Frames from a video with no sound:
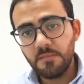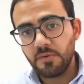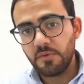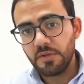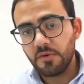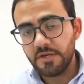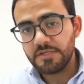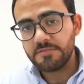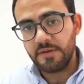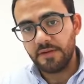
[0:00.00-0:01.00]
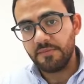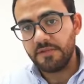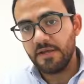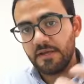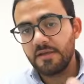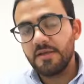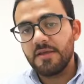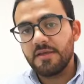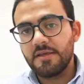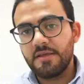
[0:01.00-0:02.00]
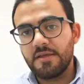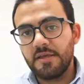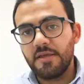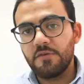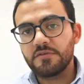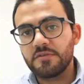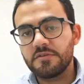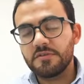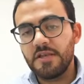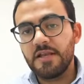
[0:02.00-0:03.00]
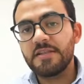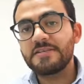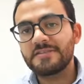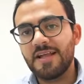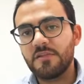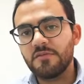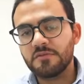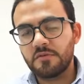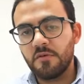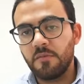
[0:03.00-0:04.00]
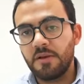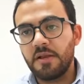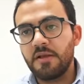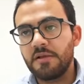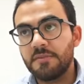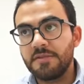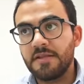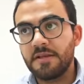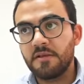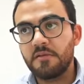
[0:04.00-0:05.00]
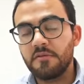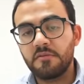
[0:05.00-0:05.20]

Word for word: proveedores para evitar que ellos sean listados o para evitar